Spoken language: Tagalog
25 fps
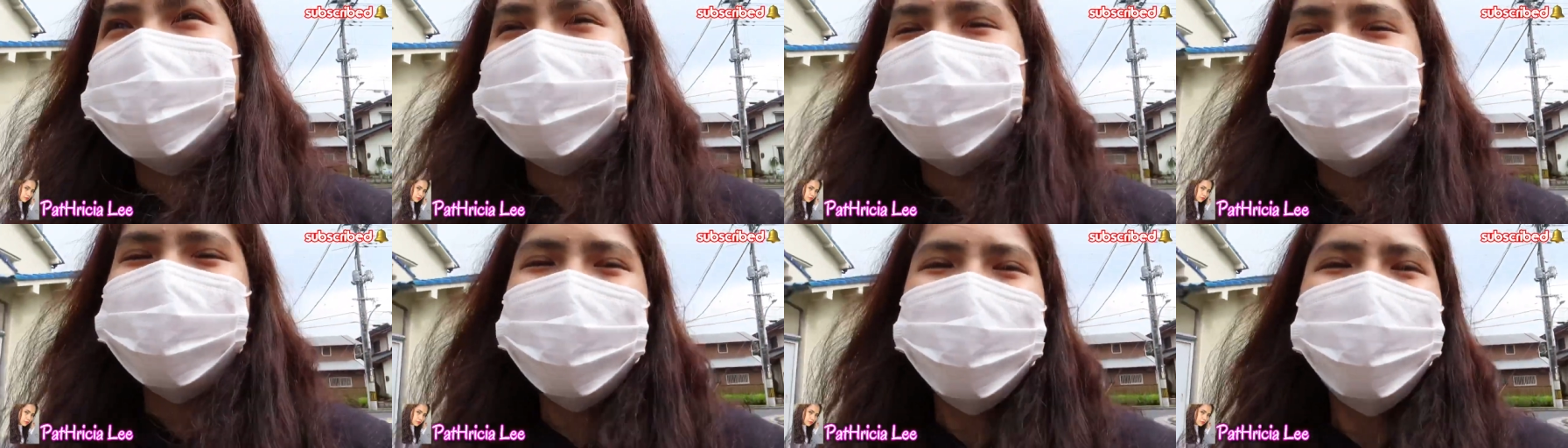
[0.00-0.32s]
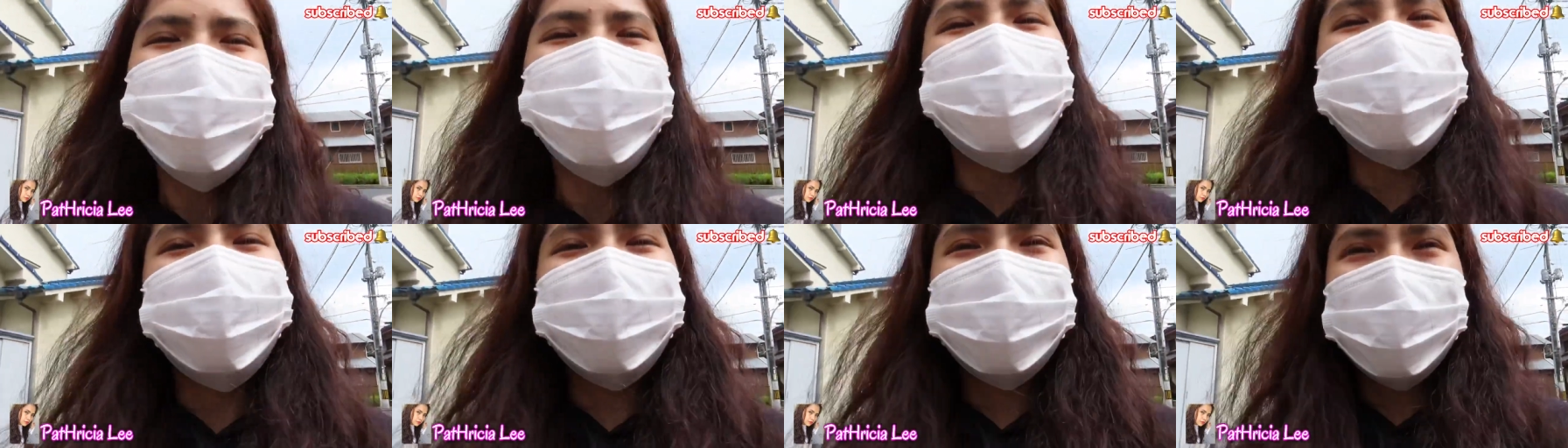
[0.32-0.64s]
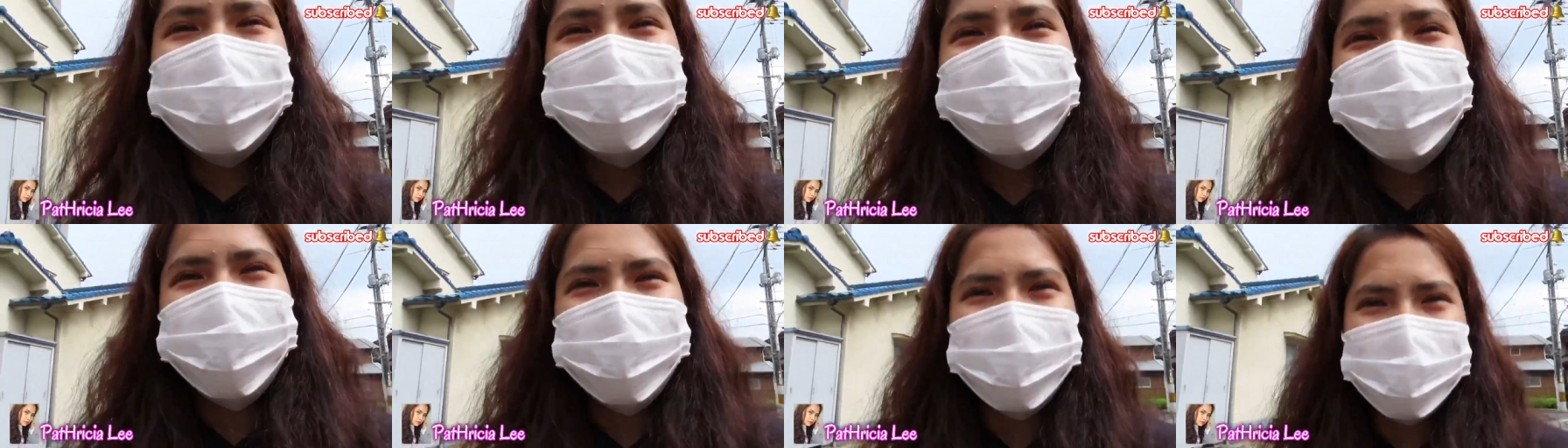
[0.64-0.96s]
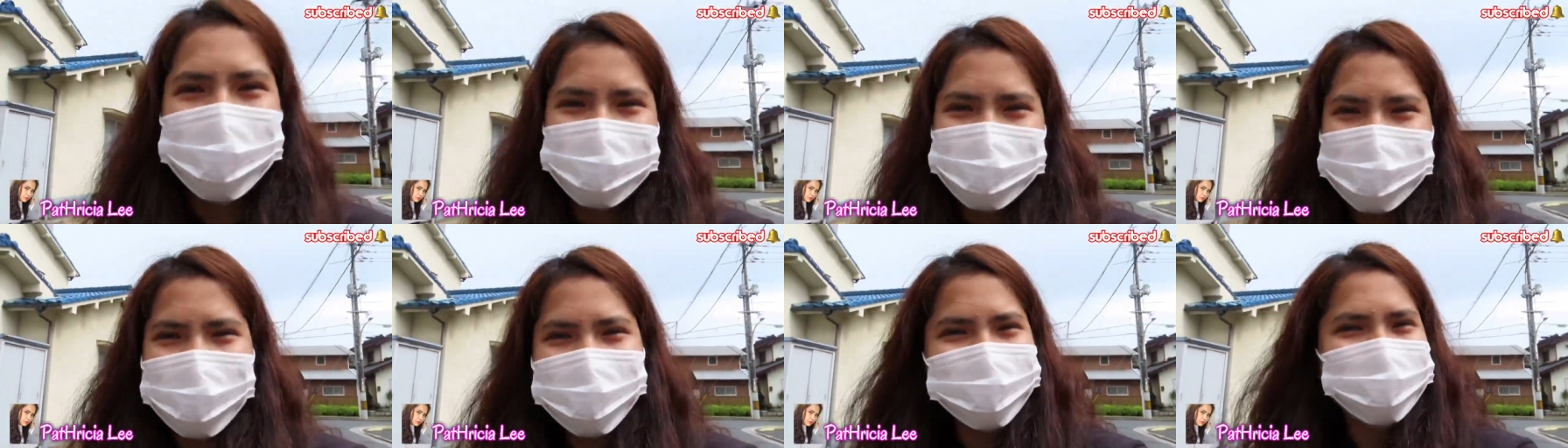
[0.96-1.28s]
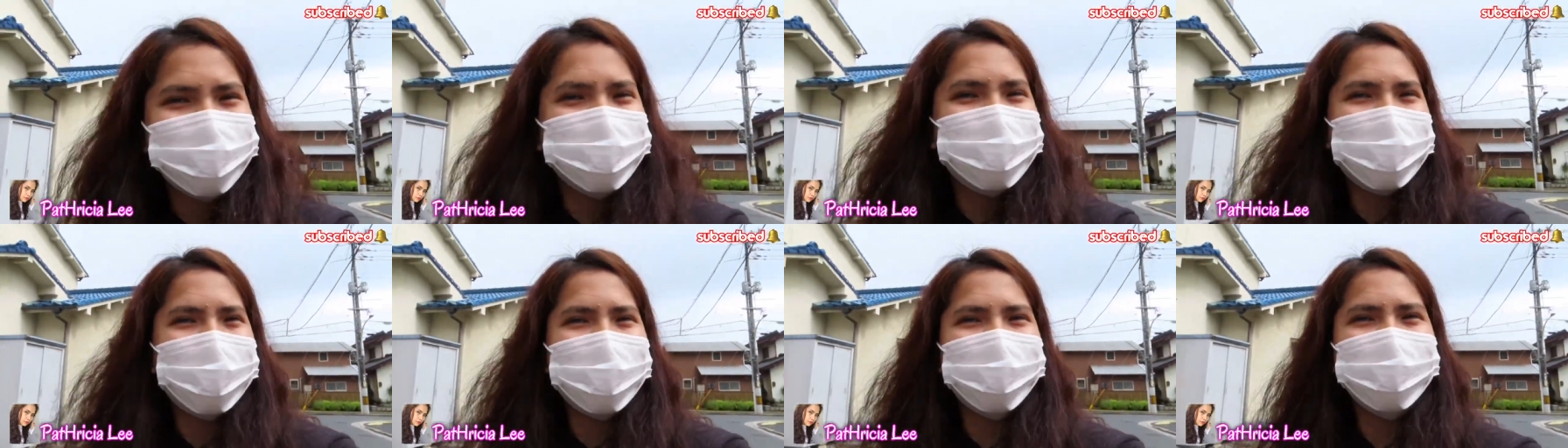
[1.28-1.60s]
See you again to my
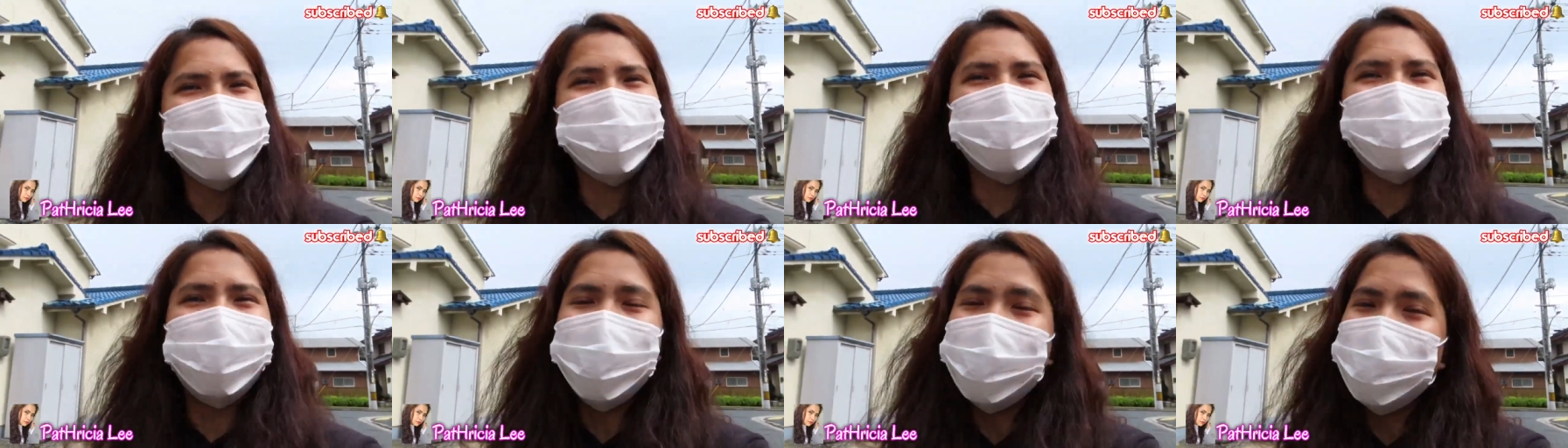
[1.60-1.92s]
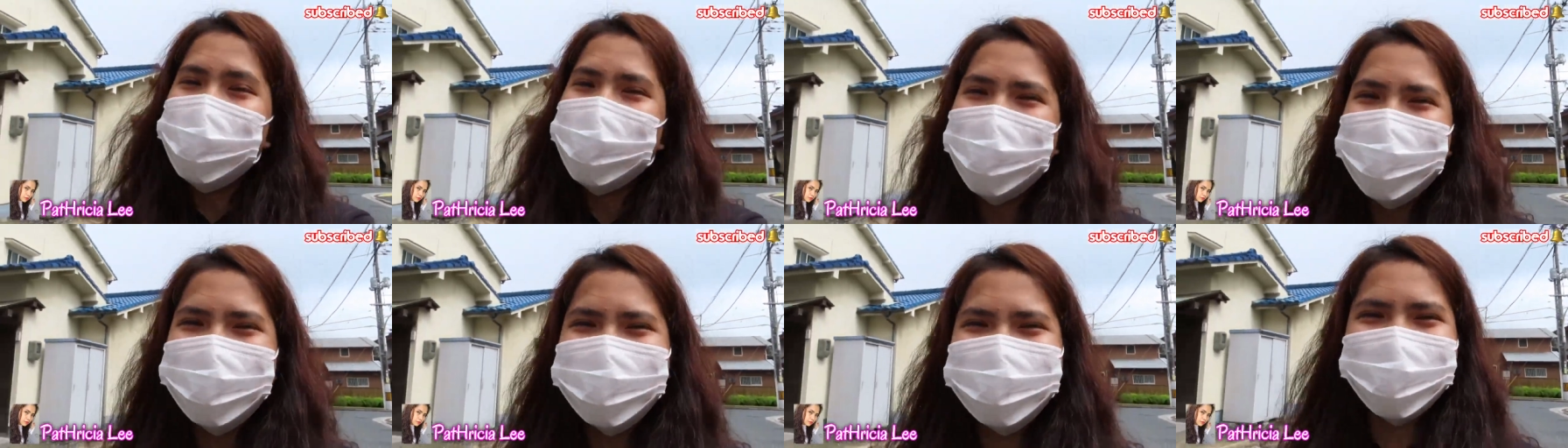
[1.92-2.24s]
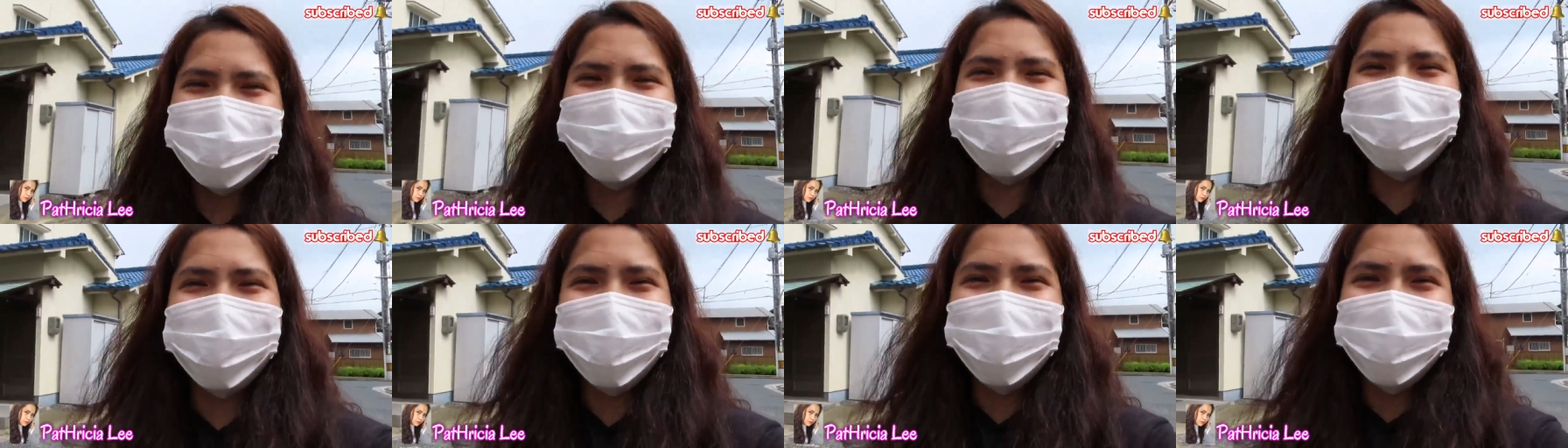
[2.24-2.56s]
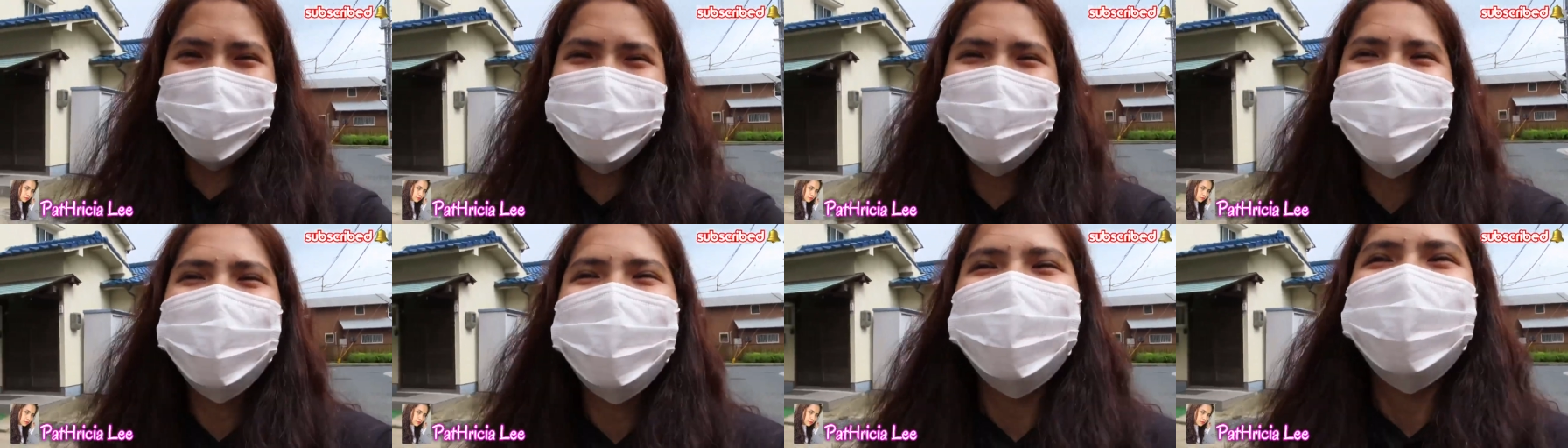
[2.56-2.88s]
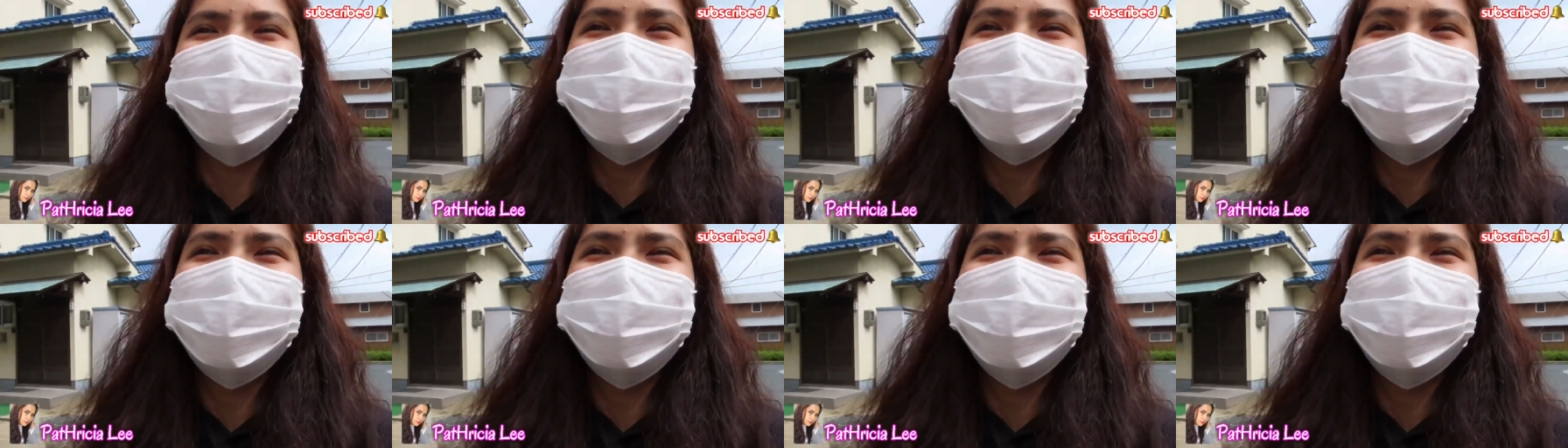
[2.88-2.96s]
next vlog. Once again,